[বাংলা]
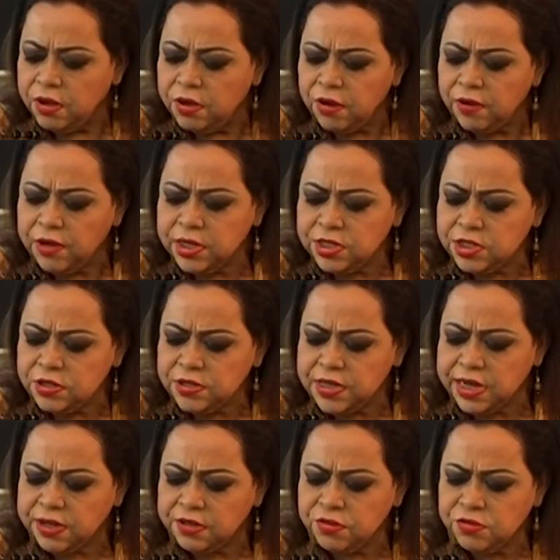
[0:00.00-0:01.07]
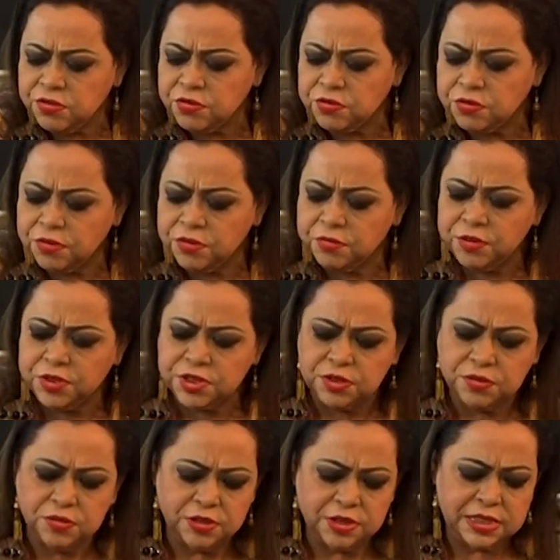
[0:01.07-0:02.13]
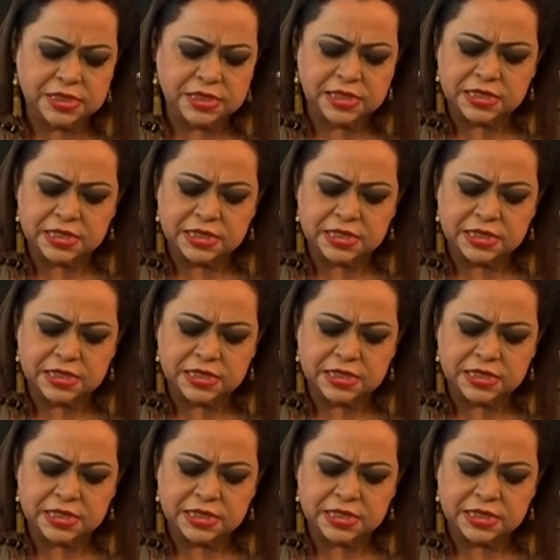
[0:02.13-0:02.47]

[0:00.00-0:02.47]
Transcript: রঙের জন্য একটু শুকনো মরিচের গুঁড়া দিচ্ছি